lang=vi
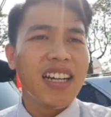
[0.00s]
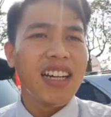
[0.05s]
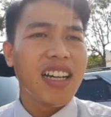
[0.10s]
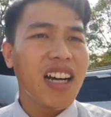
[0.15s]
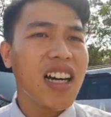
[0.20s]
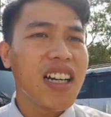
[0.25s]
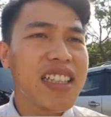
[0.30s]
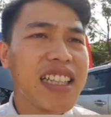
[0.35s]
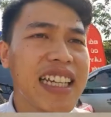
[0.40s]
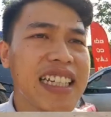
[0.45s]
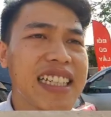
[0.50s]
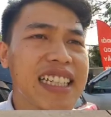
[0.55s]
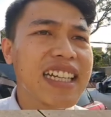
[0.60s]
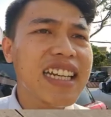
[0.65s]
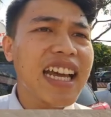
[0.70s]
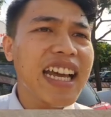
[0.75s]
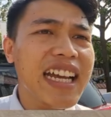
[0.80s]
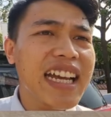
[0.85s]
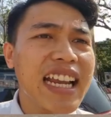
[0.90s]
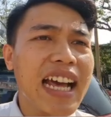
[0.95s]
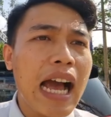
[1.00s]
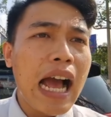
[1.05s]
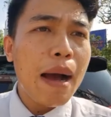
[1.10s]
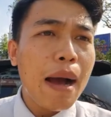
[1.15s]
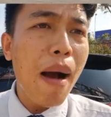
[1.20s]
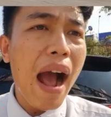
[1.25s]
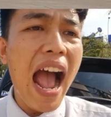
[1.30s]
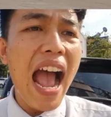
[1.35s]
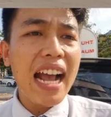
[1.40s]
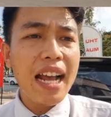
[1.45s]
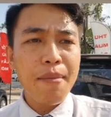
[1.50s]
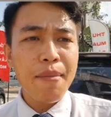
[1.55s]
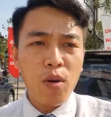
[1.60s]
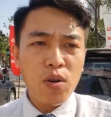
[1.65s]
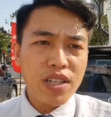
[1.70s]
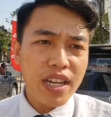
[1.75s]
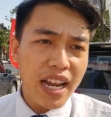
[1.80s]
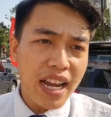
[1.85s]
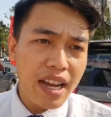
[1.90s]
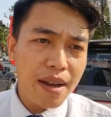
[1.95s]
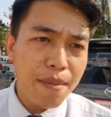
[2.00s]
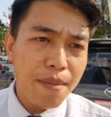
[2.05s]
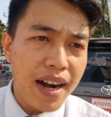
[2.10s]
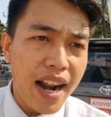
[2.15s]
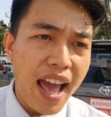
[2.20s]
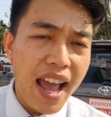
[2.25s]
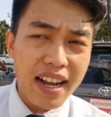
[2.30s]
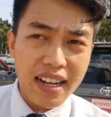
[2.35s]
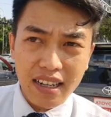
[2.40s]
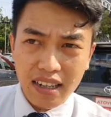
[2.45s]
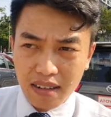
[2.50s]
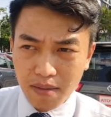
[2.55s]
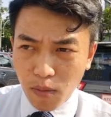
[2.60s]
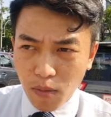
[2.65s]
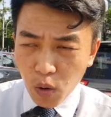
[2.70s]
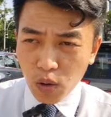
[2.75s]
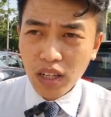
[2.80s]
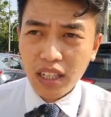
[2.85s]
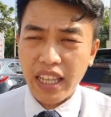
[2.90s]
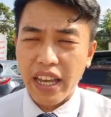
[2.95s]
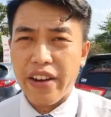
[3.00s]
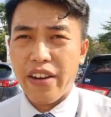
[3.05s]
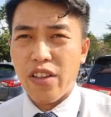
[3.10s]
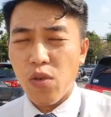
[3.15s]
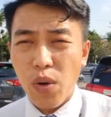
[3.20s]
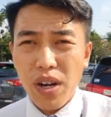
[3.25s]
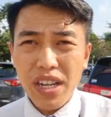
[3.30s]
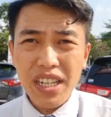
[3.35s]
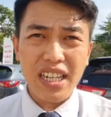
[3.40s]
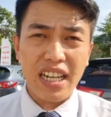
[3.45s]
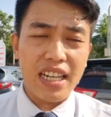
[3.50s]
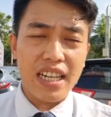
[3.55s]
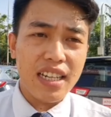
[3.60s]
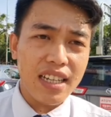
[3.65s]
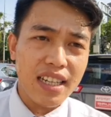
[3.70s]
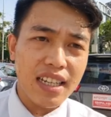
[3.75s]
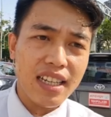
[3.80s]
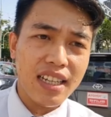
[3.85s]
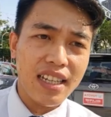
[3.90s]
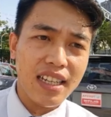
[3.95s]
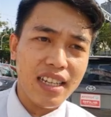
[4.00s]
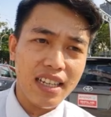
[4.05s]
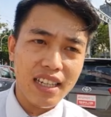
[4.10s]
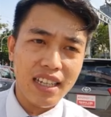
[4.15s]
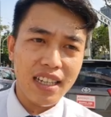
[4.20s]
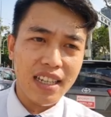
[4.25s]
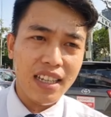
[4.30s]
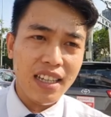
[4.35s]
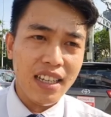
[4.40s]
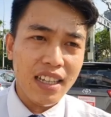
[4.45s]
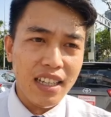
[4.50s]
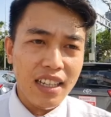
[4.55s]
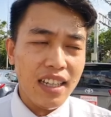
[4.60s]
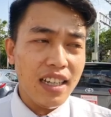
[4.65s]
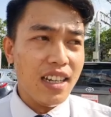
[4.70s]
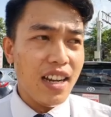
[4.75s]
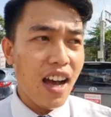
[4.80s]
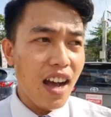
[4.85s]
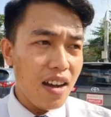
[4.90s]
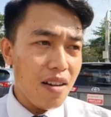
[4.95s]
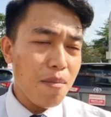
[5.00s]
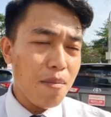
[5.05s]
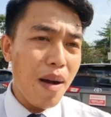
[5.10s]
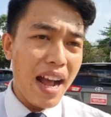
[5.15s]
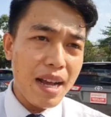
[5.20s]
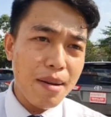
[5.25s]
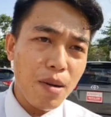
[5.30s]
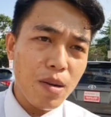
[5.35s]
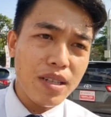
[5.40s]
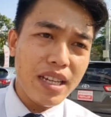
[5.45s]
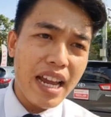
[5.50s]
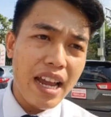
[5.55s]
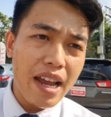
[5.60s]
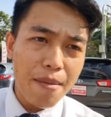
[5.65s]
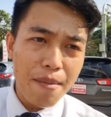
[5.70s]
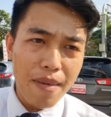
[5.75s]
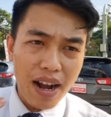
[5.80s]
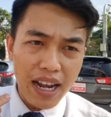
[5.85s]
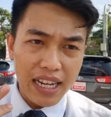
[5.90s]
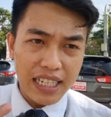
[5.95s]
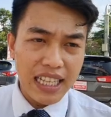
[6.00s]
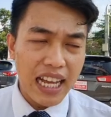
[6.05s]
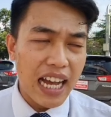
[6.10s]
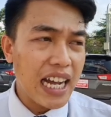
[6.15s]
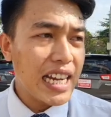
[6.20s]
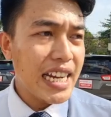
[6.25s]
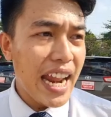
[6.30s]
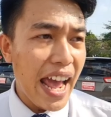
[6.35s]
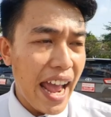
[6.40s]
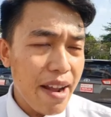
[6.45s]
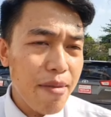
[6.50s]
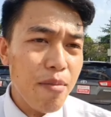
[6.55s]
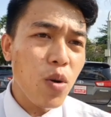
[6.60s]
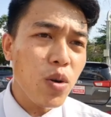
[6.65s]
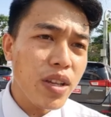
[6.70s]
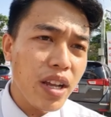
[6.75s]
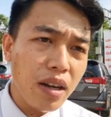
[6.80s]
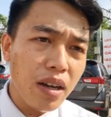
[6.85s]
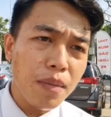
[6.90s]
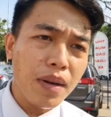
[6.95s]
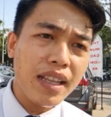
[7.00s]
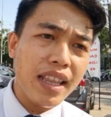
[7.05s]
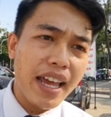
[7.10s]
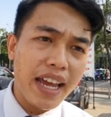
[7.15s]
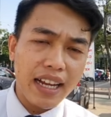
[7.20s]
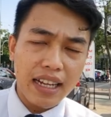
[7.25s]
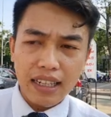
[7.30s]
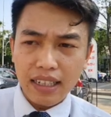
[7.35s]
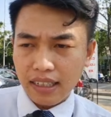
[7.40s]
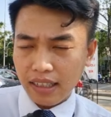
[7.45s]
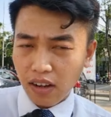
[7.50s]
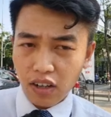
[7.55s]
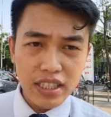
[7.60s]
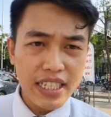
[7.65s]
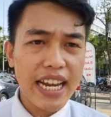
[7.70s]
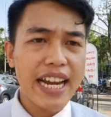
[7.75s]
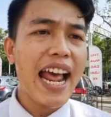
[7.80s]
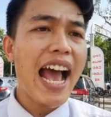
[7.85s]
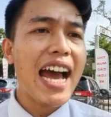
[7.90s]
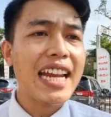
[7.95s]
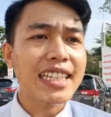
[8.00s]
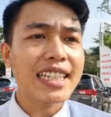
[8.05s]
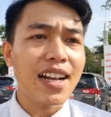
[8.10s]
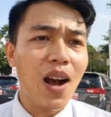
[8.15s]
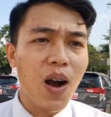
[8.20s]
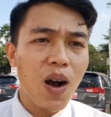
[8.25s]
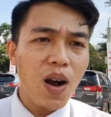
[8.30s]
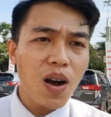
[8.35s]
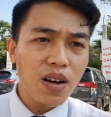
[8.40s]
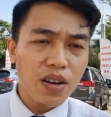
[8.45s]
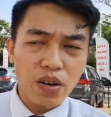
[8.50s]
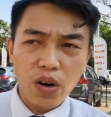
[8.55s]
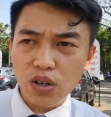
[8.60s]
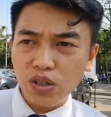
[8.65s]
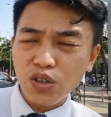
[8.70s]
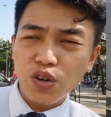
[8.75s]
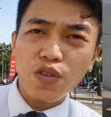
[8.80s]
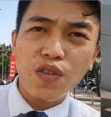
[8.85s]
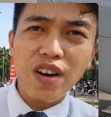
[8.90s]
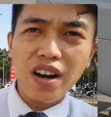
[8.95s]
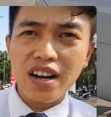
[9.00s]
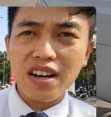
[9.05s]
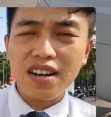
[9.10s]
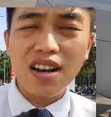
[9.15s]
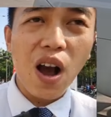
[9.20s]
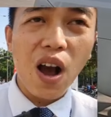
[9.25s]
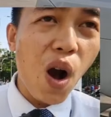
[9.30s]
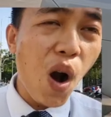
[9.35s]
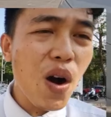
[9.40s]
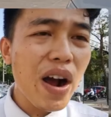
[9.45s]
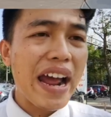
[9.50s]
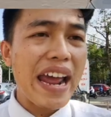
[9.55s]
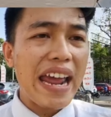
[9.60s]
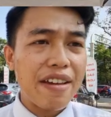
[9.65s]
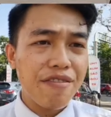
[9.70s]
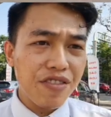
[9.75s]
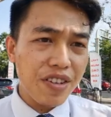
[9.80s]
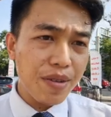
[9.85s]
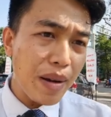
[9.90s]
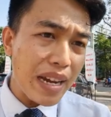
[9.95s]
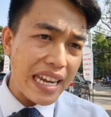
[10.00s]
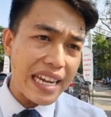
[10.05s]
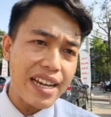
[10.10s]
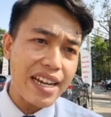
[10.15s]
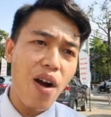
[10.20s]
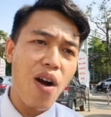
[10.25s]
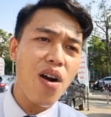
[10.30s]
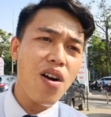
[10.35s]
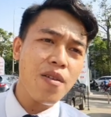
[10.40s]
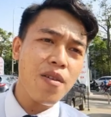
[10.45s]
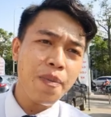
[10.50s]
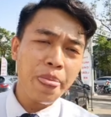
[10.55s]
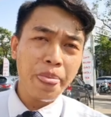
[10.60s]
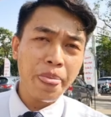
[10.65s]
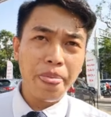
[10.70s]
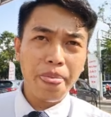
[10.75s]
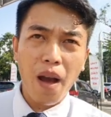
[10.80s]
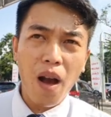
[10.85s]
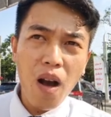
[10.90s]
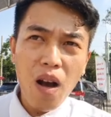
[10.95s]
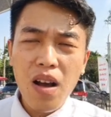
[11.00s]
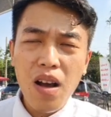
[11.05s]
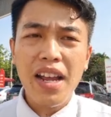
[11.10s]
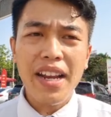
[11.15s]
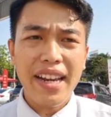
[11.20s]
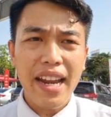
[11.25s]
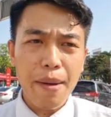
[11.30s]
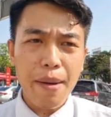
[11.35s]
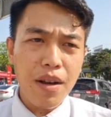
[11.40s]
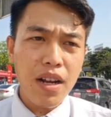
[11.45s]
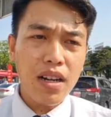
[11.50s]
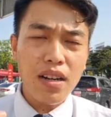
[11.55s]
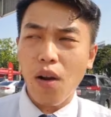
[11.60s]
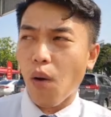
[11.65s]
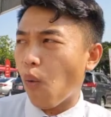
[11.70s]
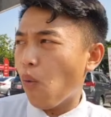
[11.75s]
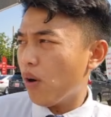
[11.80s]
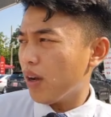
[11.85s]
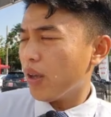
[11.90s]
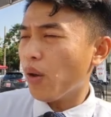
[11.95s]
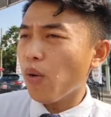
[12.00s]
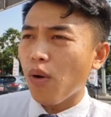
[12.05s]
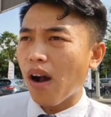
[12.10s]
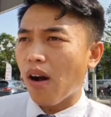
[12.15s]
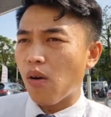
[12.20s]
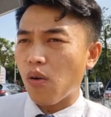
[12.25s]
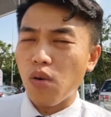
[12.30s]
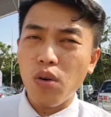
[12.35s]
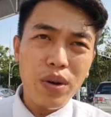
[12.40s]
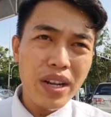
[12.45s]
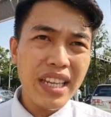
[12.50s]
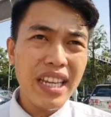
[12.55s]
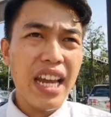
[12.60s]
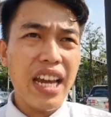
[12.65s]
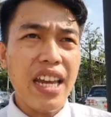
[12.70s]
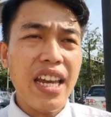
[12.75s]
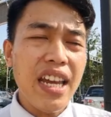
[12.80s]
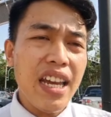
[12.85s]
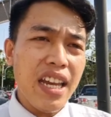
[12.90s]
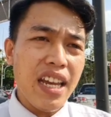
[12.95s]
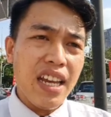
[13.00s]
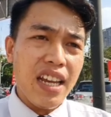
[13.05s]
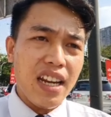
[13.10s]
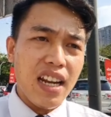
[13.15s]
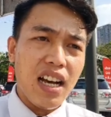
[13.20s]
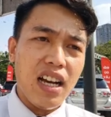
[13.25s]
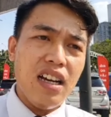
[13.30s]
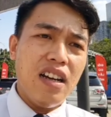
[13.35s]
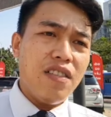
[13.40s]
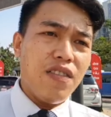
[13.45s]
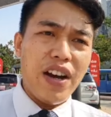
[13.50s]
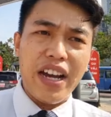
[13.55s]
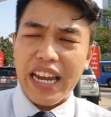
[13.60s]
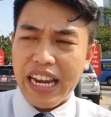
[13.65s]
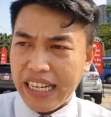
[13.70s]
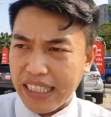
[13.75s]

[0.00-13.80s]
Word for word: rồi thì trên đây là ba cái mẫu xe mà Đạt muốn giới thiệu đến quý anh chị. Đó, ba cái mẫu xe mà hiện tại đáng mua nhất bên Đạt, có sedan, có crossover, có MPV, có đó, đáp ứng đủ cái nhu cầu của quý anh chị. Đó, và